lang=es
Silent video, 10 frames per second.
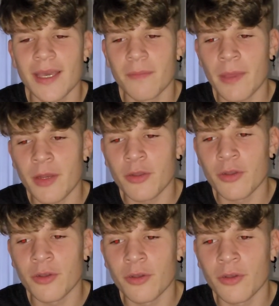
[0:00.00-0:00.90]

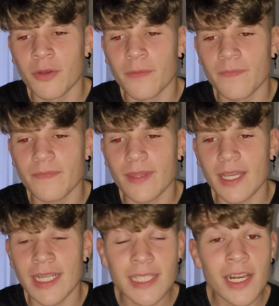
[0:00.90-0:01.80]
Pero mm,
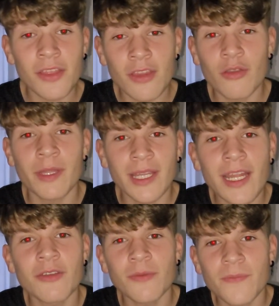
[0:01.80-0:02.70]
a este reciente
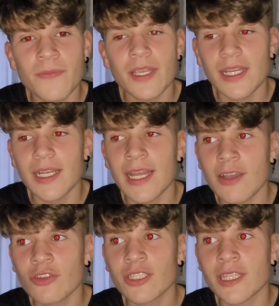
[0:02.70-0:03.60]
comentario le he
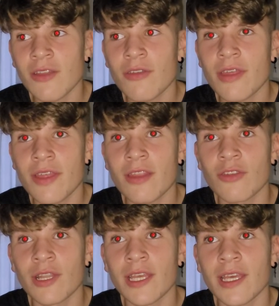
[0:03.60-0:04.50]
contestado
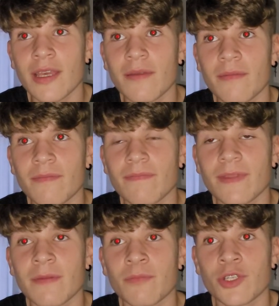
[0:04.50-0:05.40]
diciéndole,
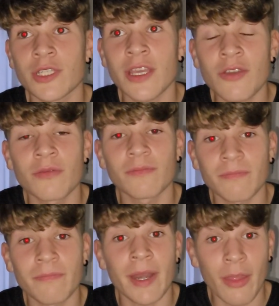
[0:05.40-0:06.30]
pues tío,
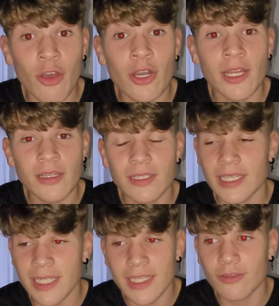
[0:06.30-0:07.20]
perdona,
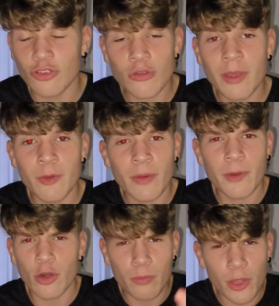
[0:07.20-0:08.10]
es que no os lo voy a poner,
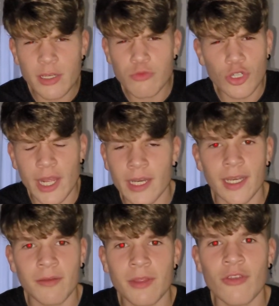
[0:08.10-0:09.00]
pero lo podéis buscar en
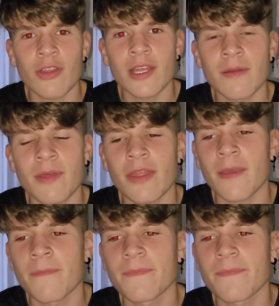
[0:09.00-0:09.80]
el vídeo del PC.